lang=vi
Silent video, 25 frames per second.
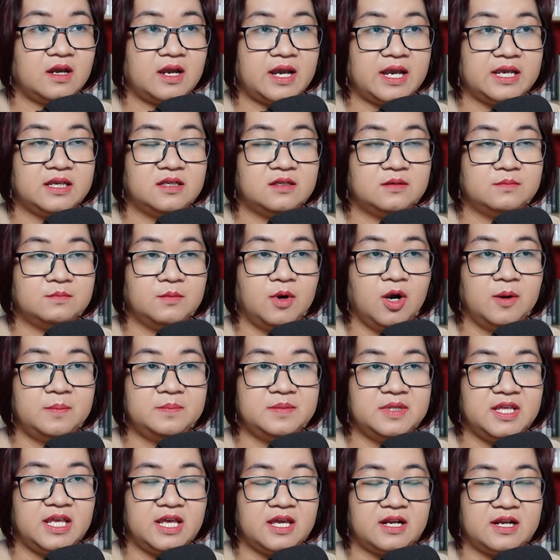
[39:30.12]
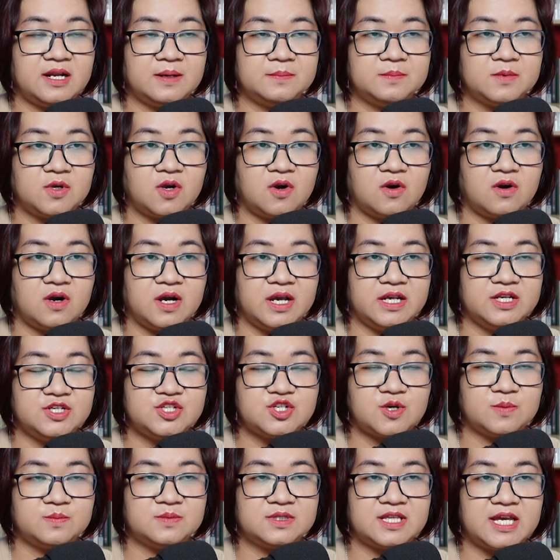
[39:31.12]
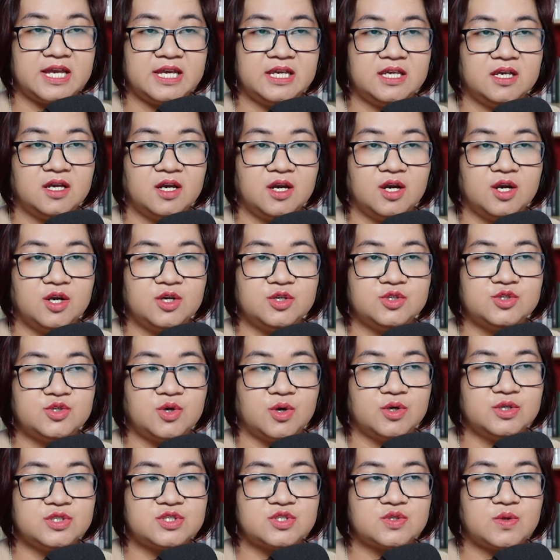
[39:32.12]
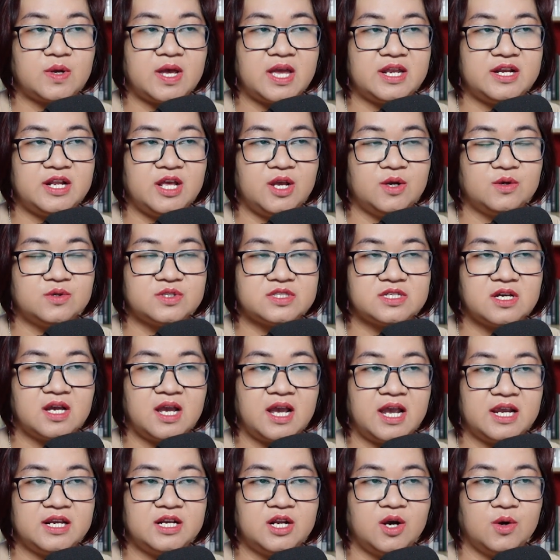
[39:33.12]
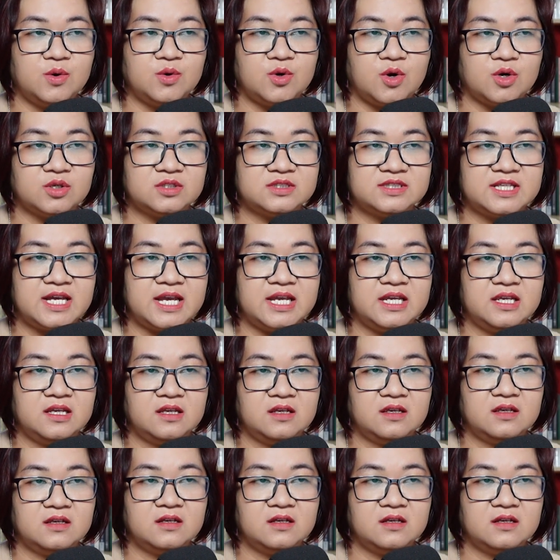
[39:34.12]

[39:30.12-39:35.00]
Anh bóp nhẹ nắm cỏ ấy trong tay, rồi xoa đều giữa hai đầu ngón tay.